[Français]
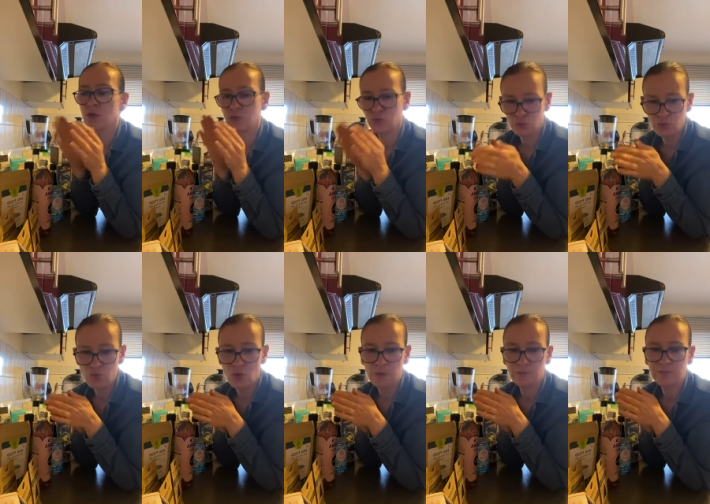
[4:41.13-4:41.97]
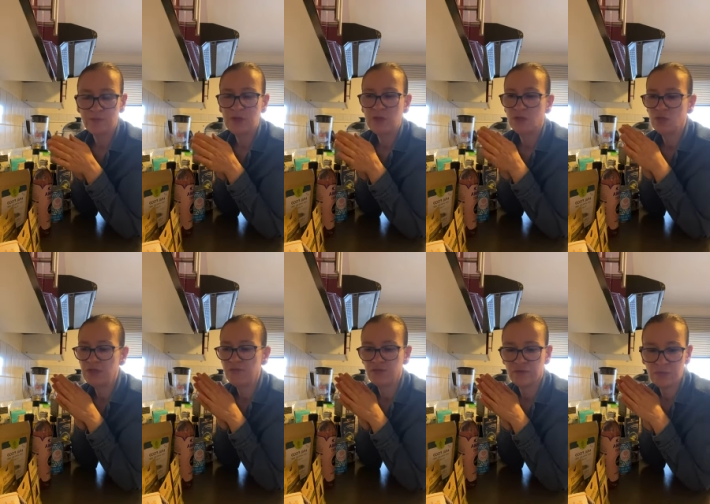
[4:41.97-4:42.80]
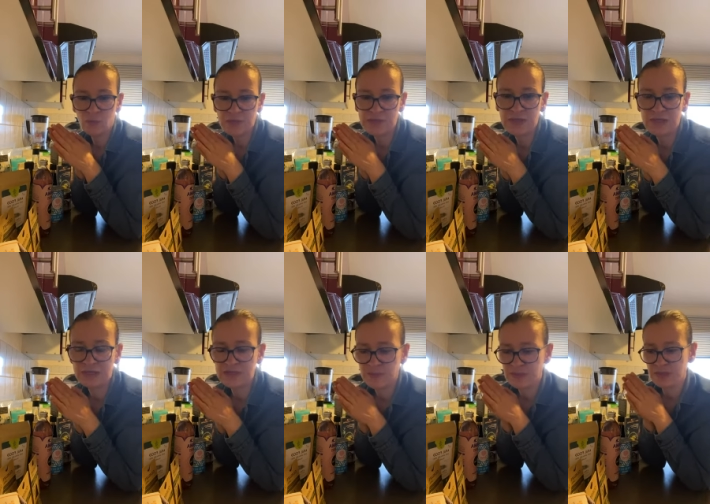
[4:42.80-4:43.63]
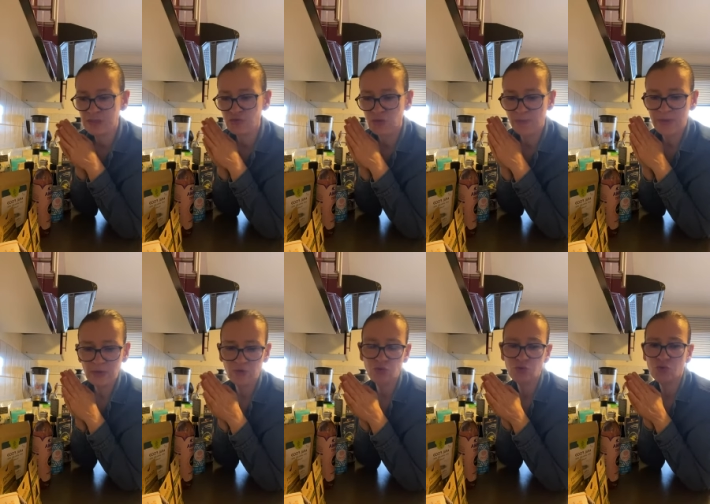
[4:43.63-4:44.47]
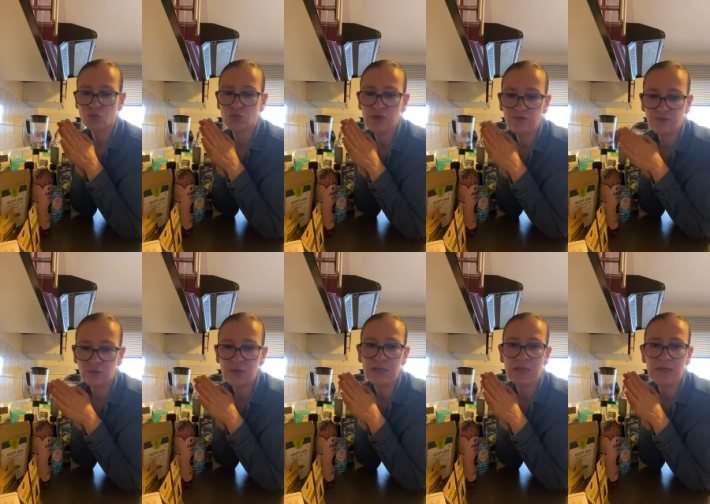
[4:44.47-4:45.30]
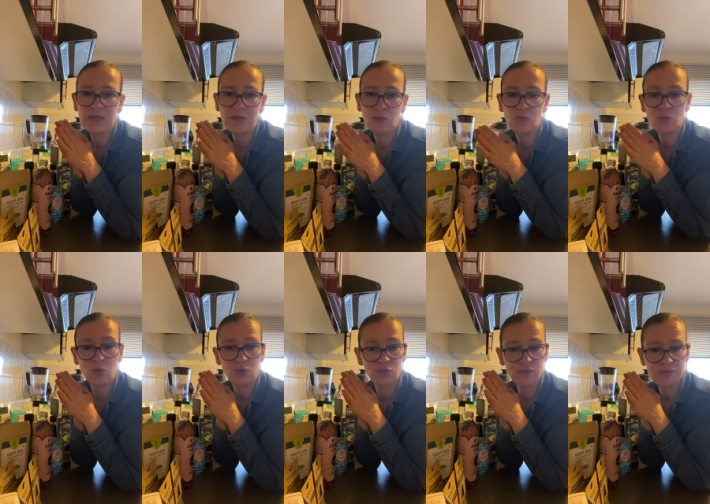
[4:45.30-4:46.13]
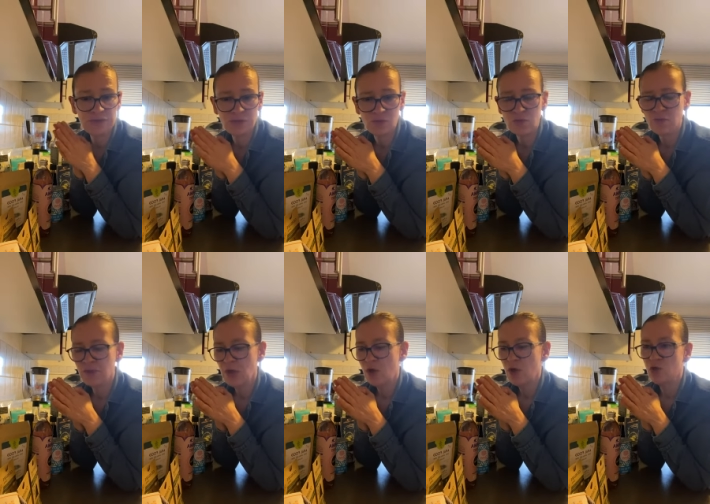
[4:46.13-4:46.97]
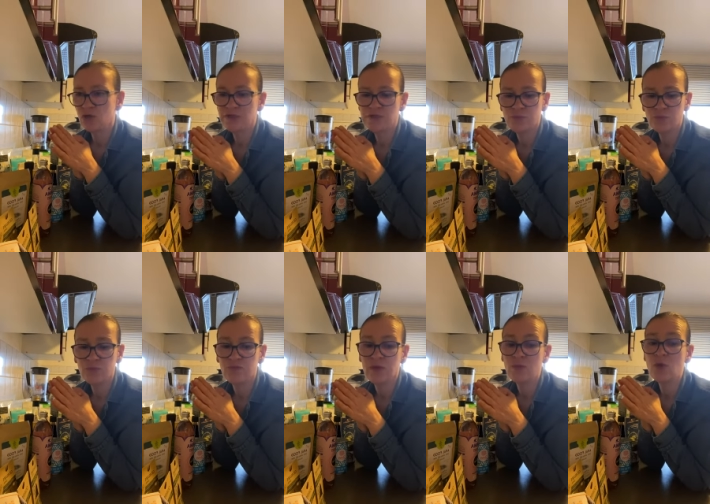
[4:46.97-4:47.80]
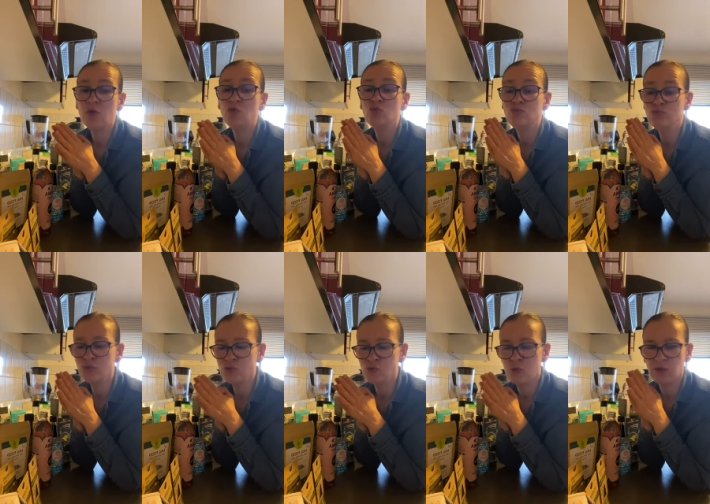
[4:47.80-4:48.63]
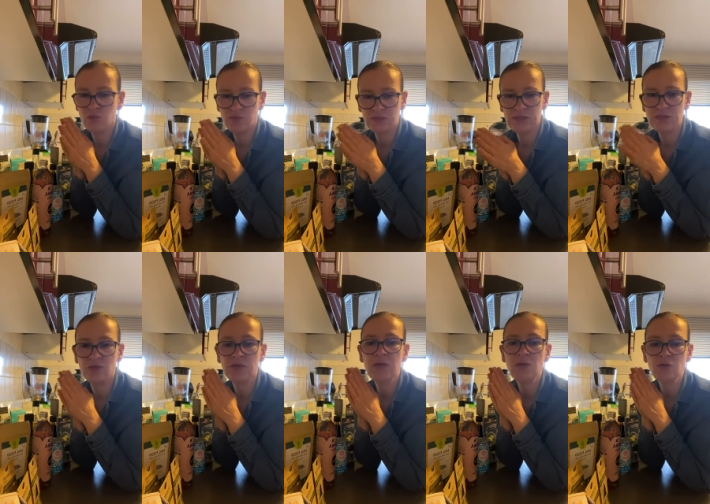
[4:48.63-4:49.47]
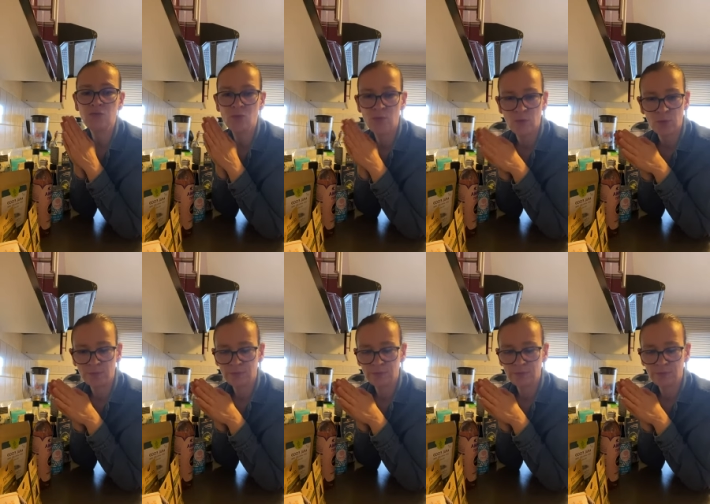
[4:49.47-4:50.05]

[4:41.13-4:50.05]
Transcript: du mois. Donc il faut vraiment essayer de les respecter. Je vous rappelle toujours que les fruits et les légumes de saison correspondent vraiment à nos besoins nutritionnels du moment.